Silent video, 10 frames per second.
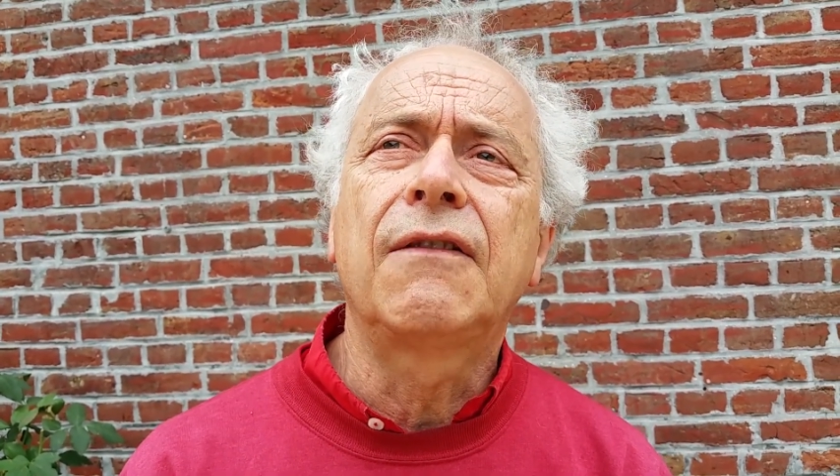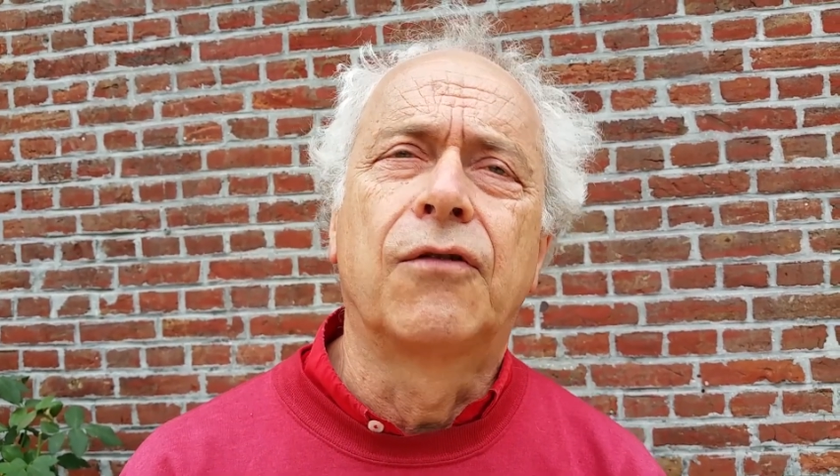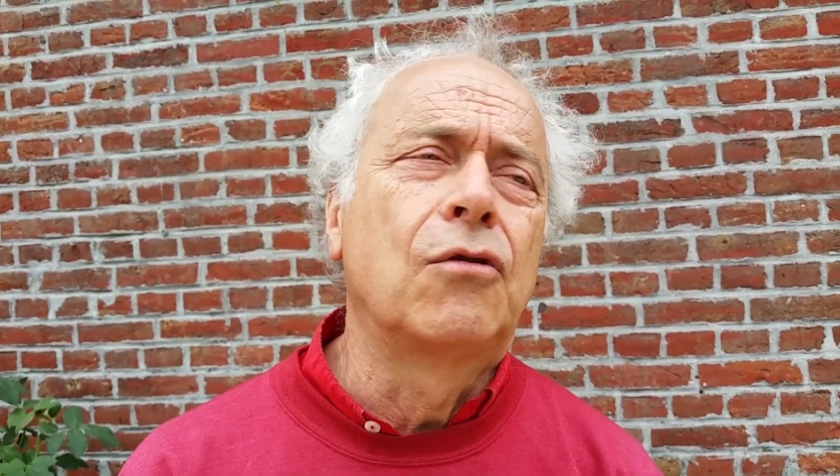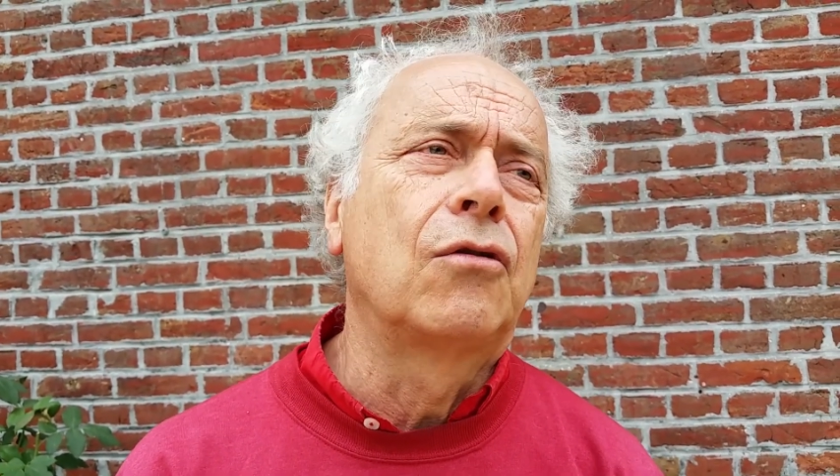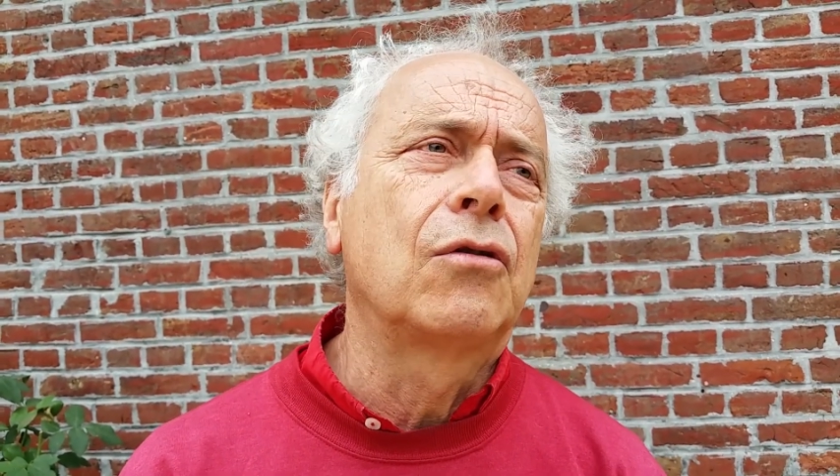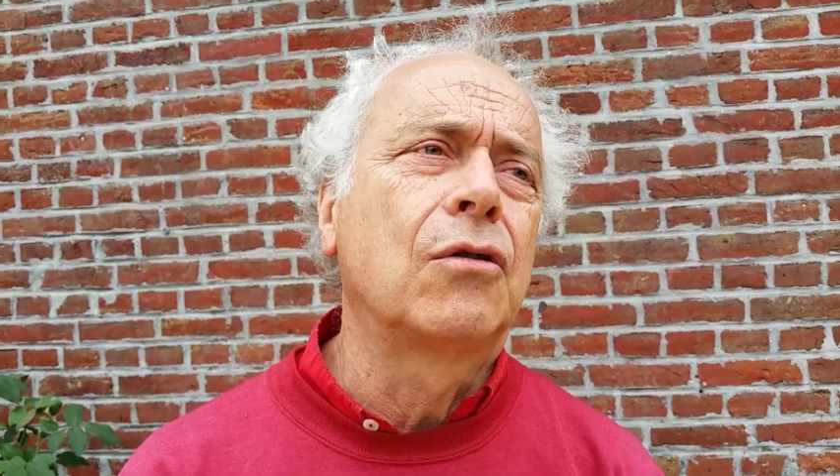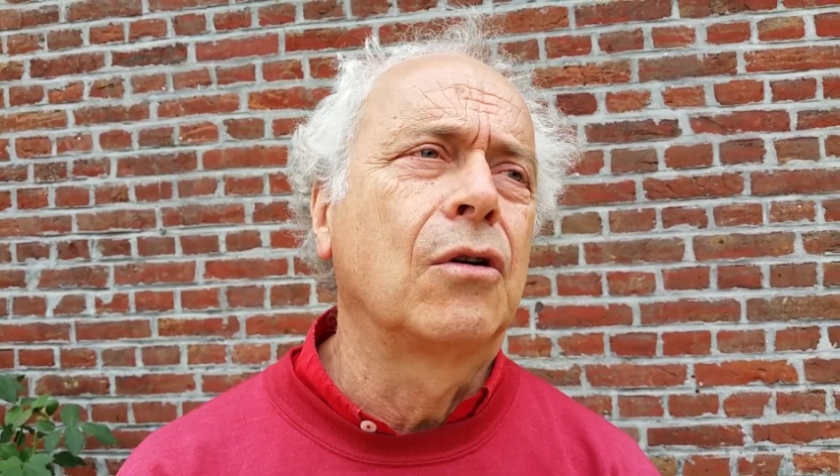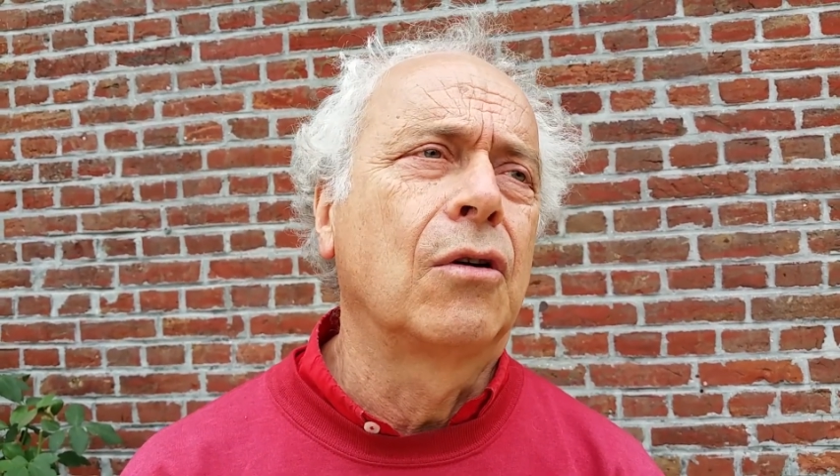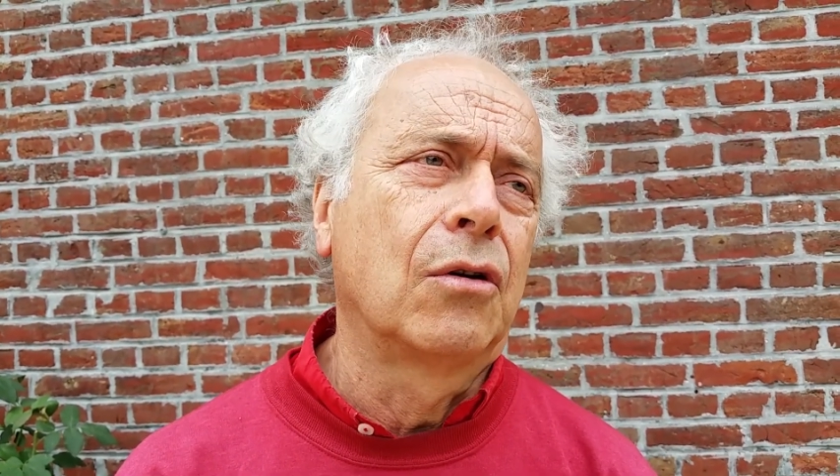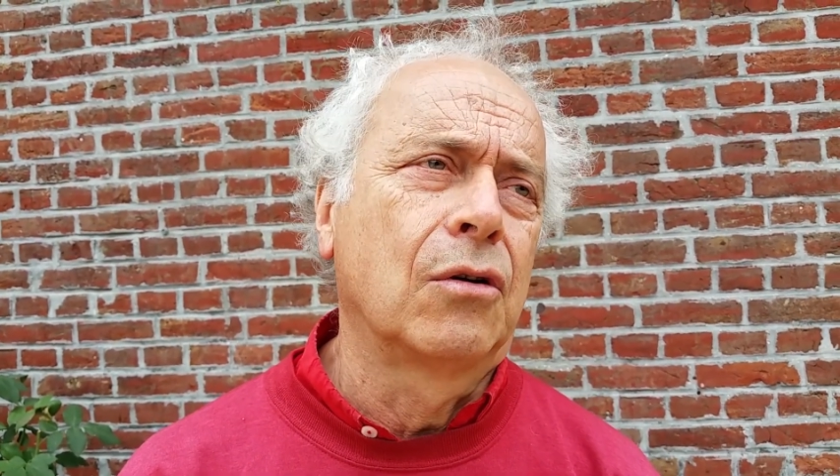vont
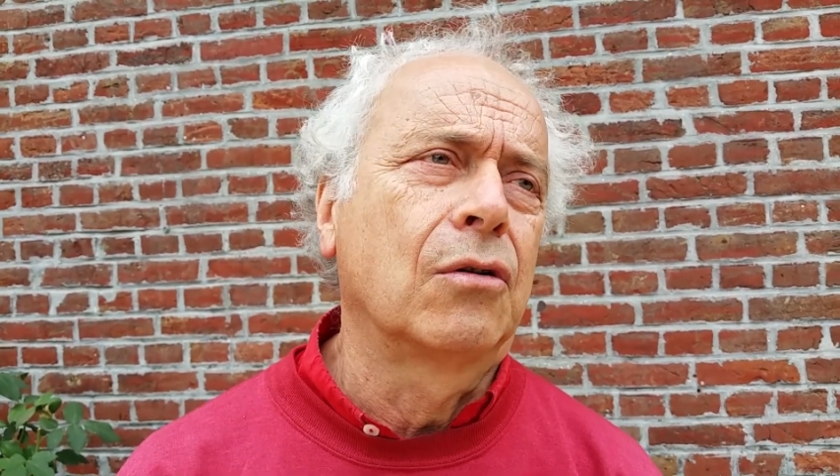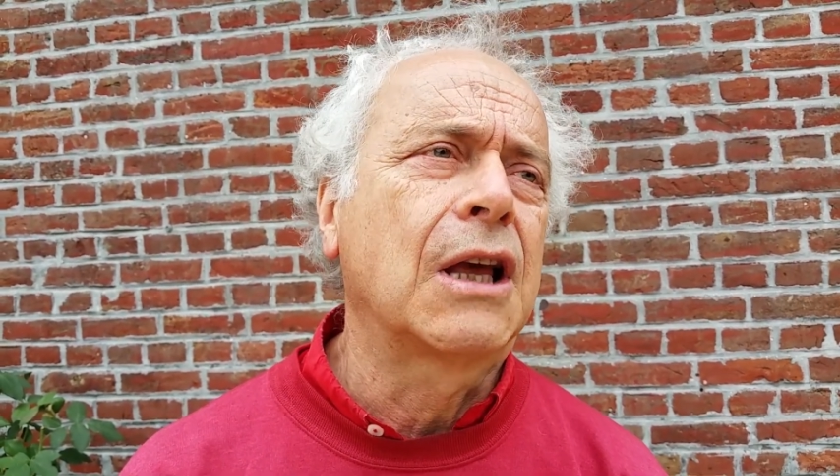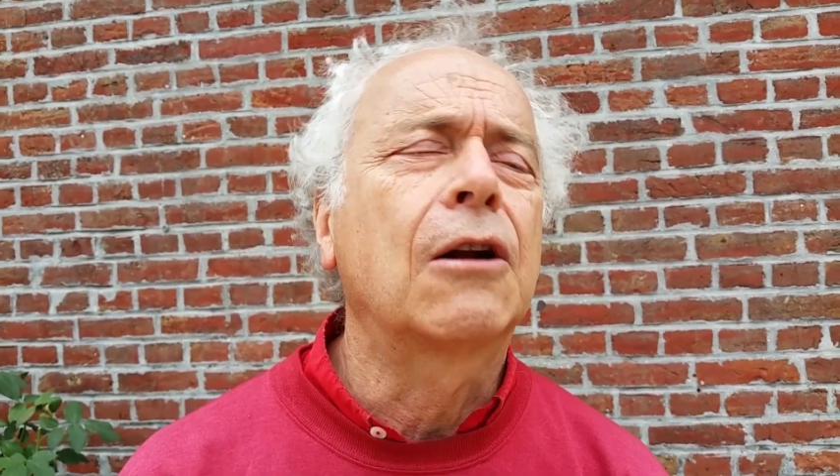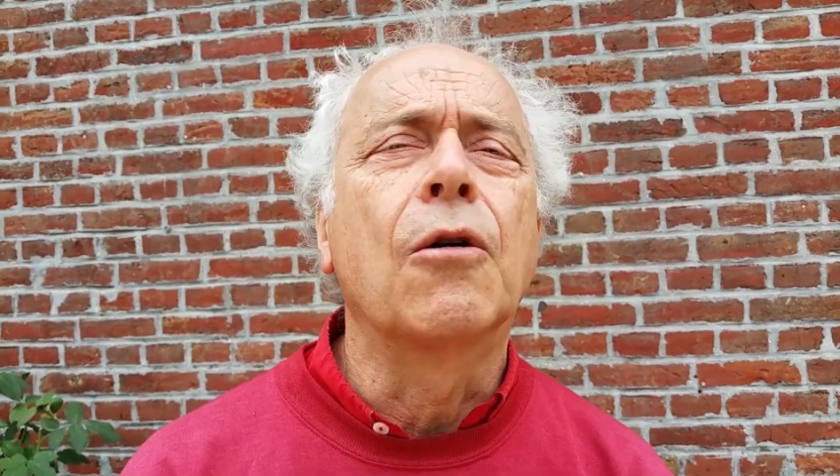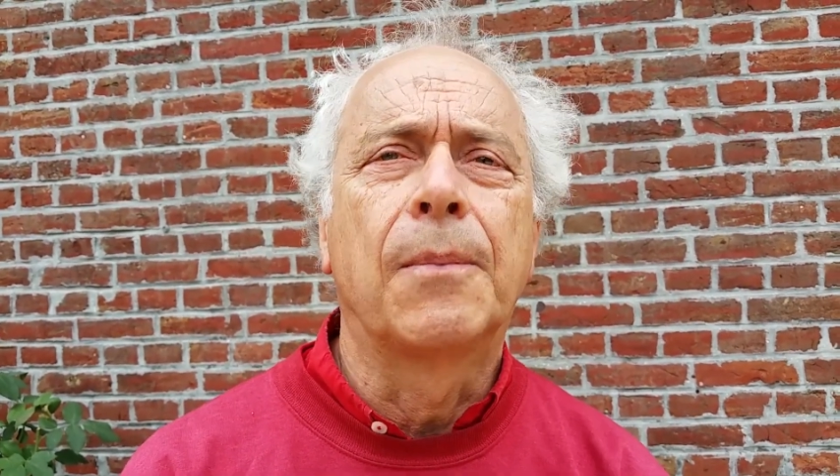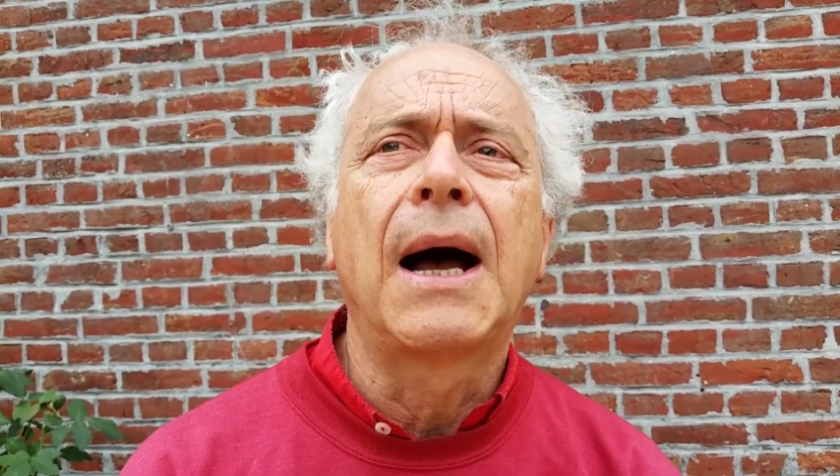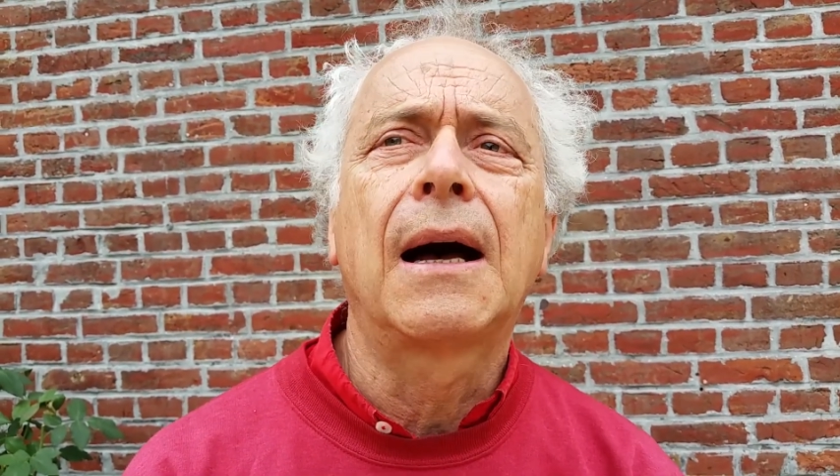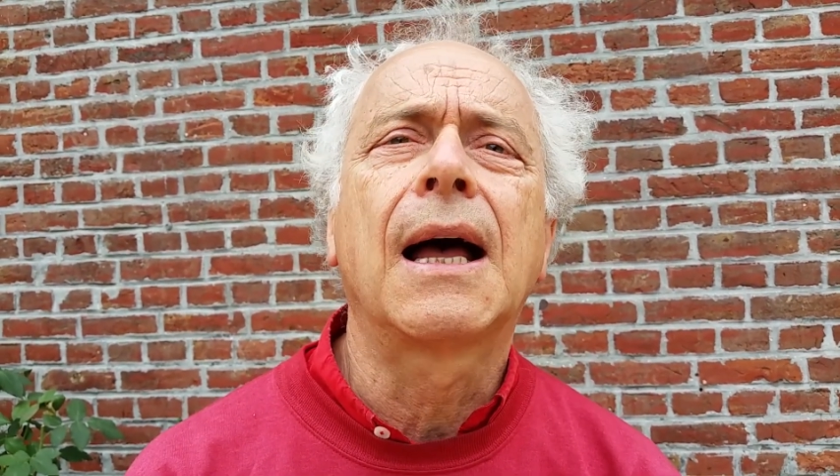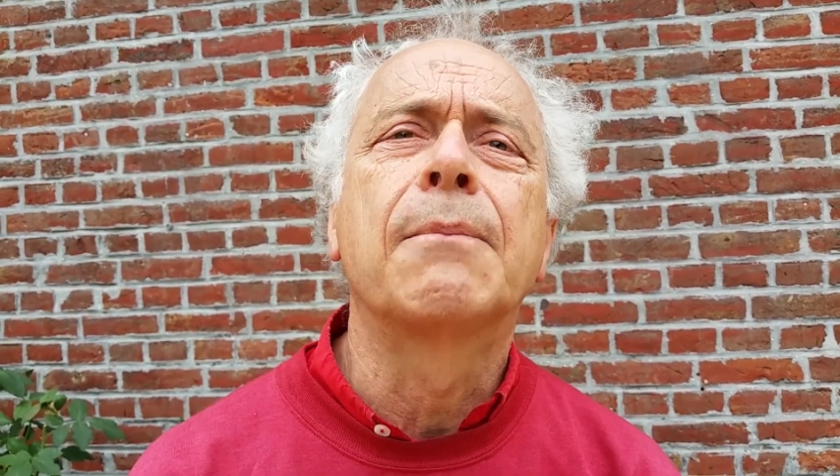quelque part